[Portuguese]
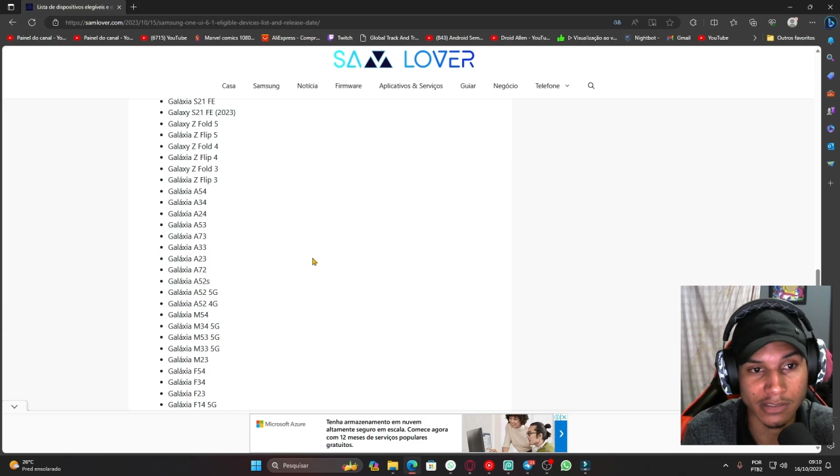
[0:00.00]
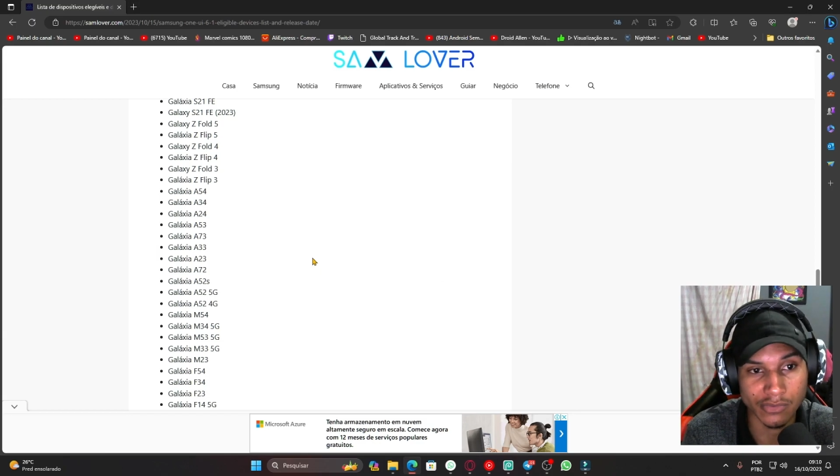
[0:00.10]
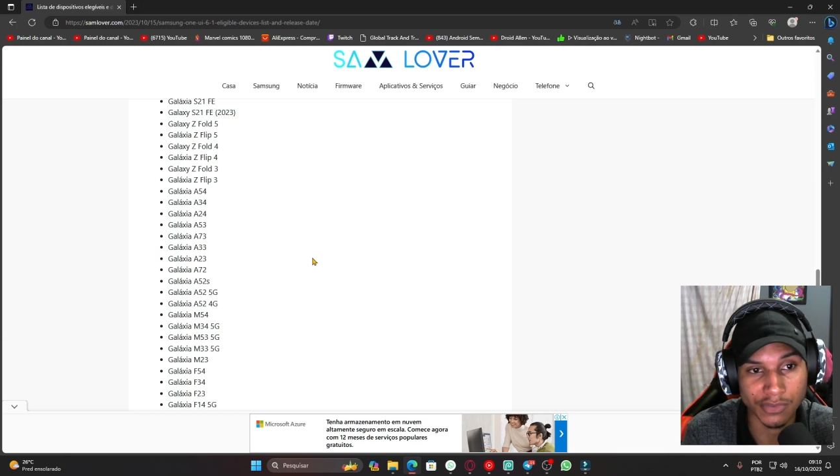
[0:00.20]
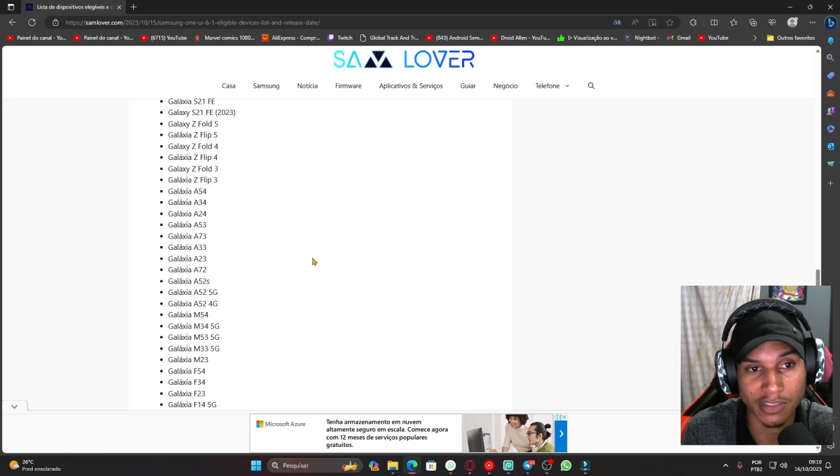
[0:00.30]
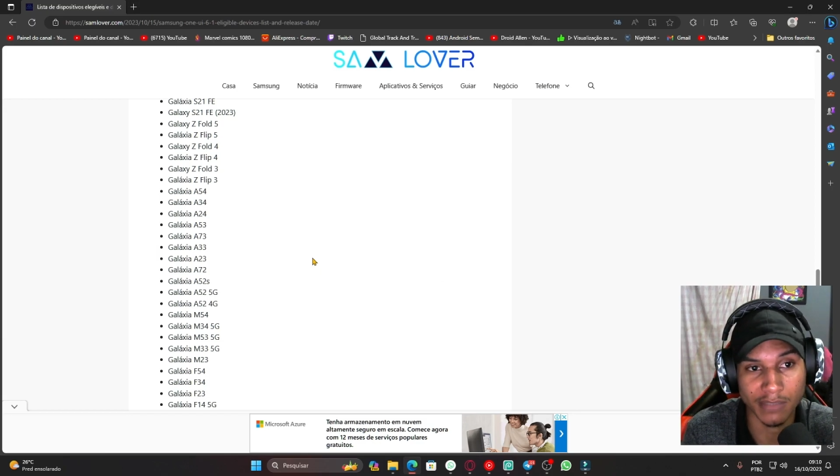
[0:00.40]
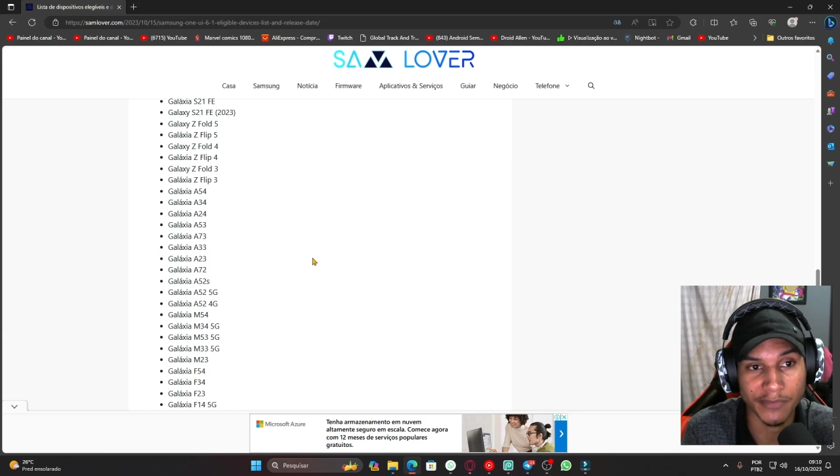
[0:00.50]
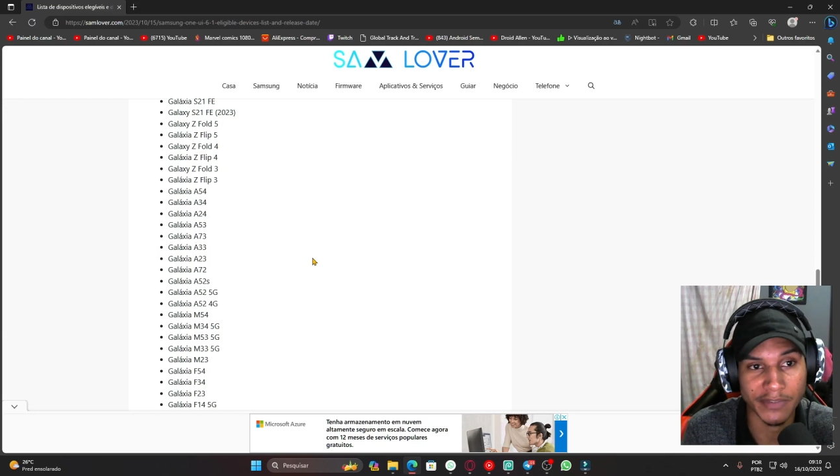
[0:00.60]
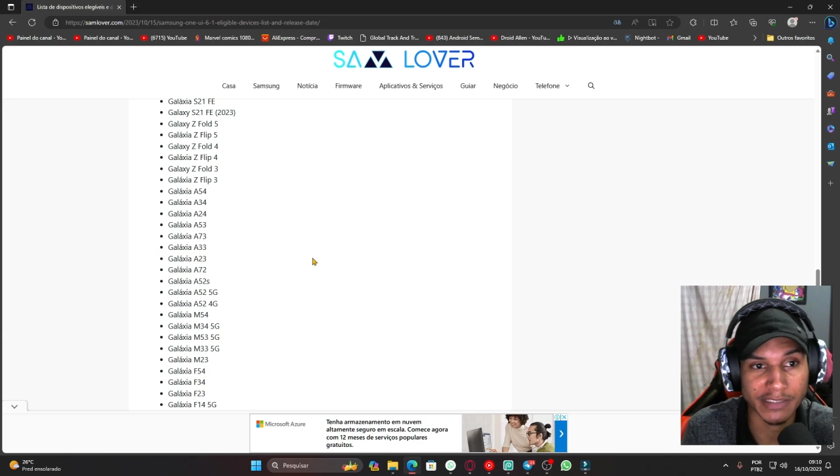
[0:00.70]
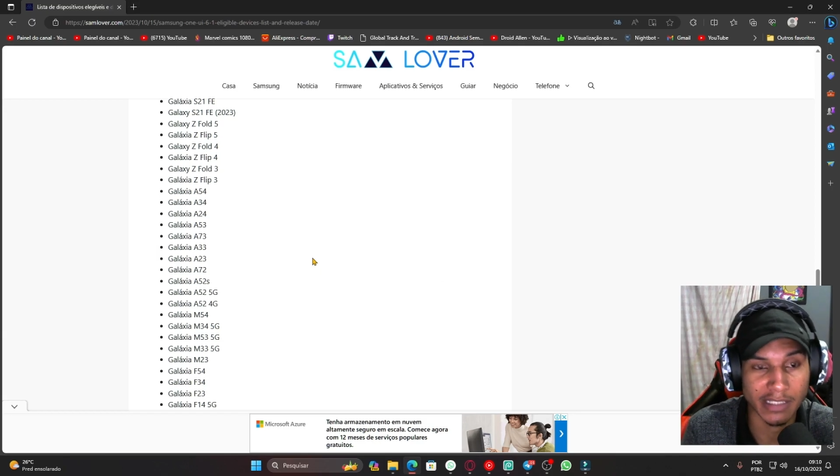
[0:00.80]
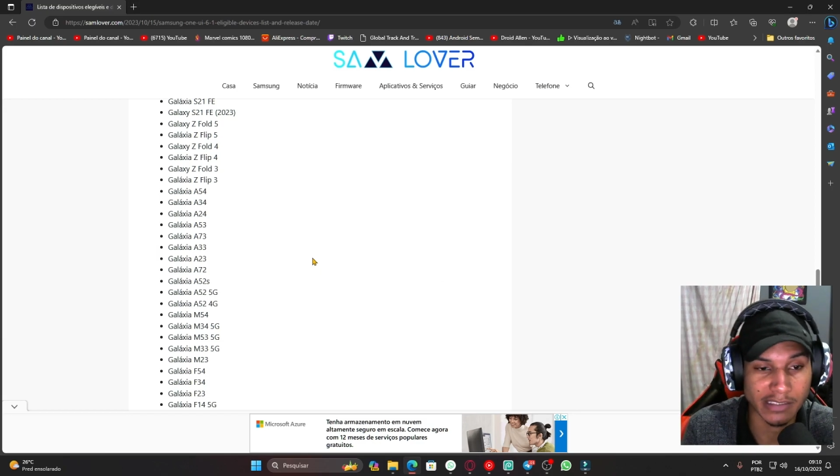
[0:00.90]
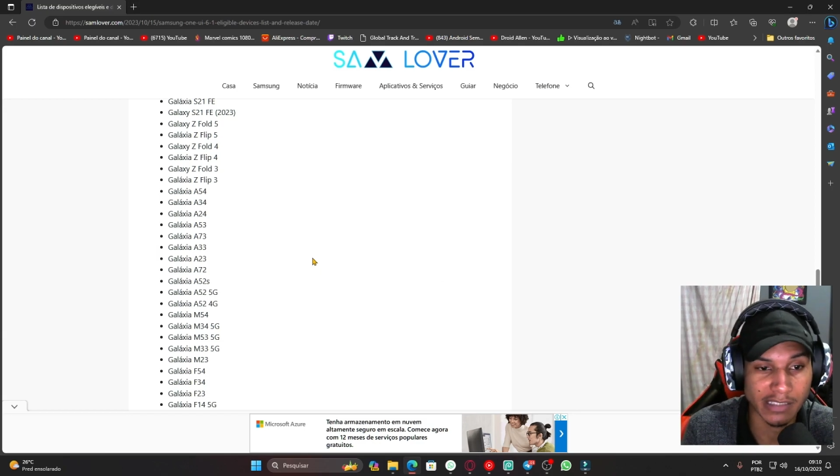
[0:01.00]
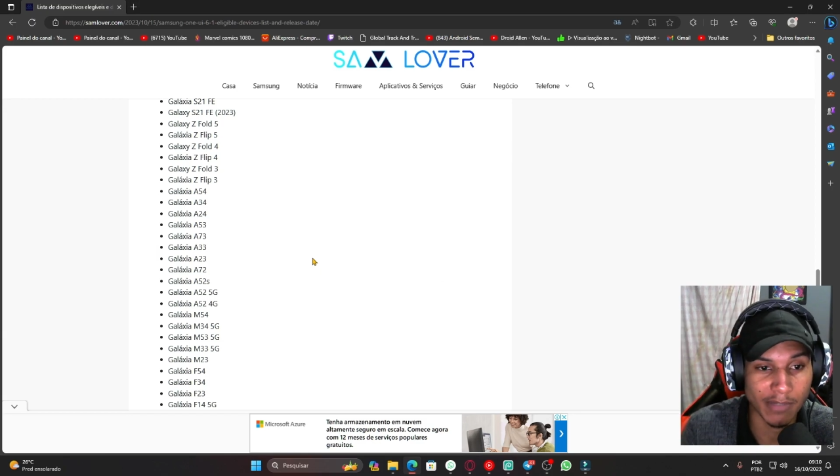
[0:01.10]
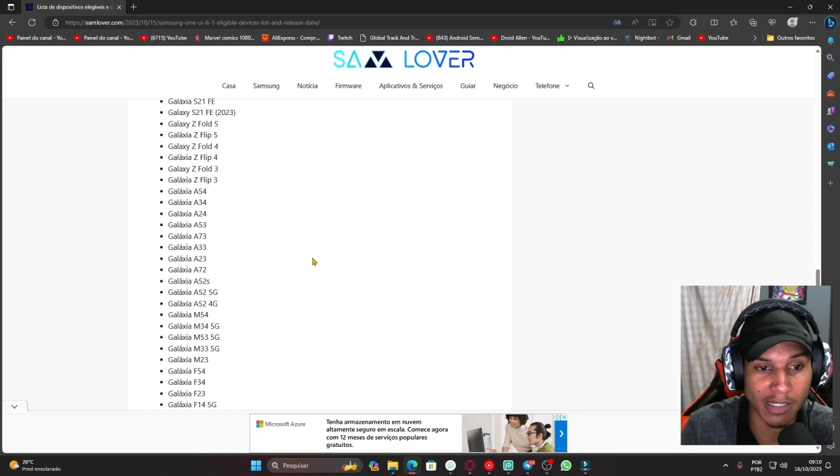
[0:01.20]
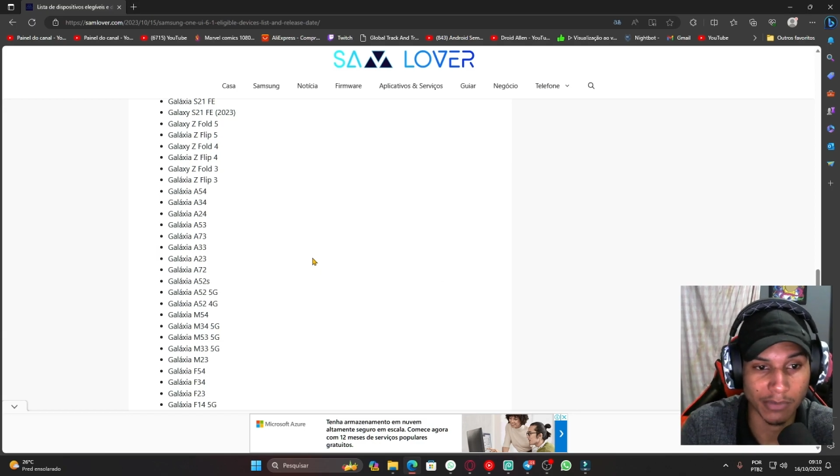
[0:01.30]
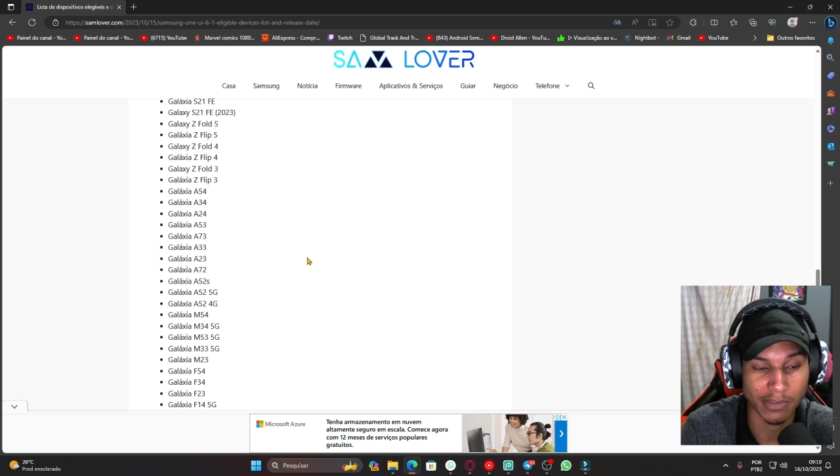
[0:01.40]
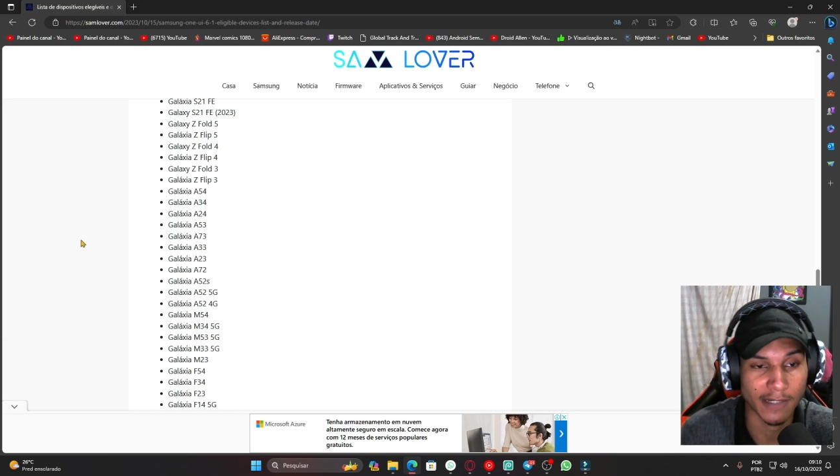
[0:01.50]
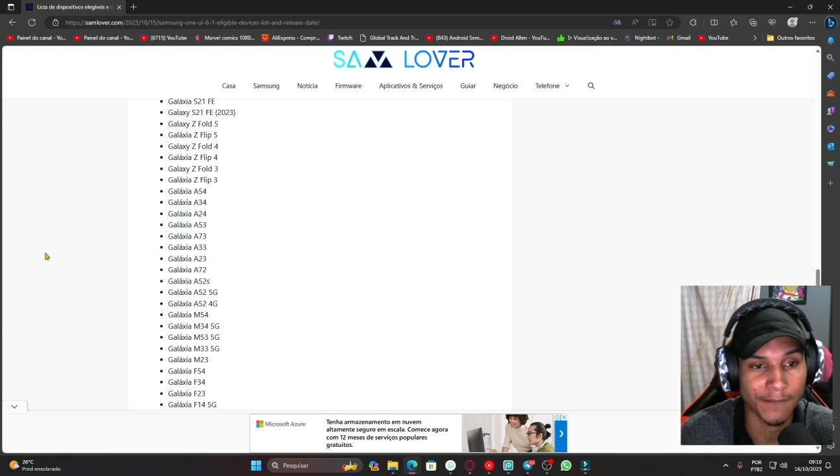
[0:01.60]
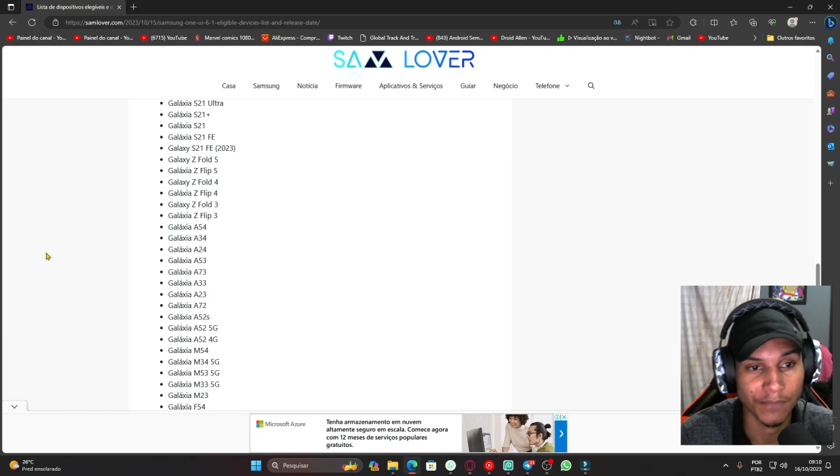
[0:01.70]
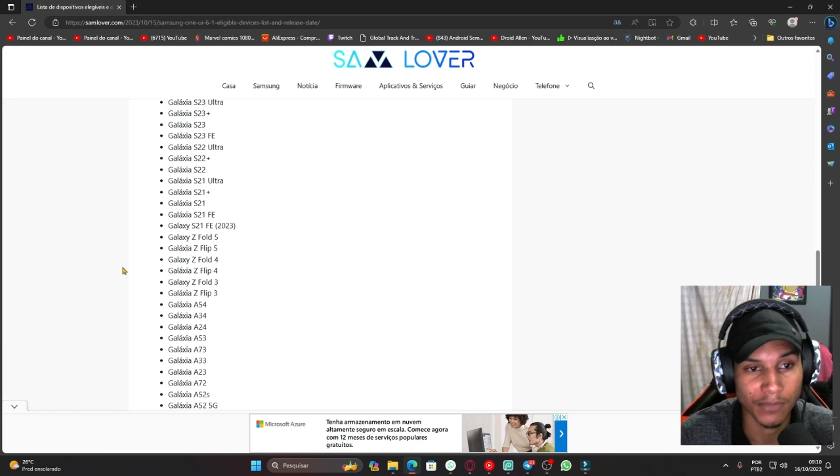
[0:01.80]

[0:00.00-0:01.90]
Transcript: 5G também vai estar recebendo, tá?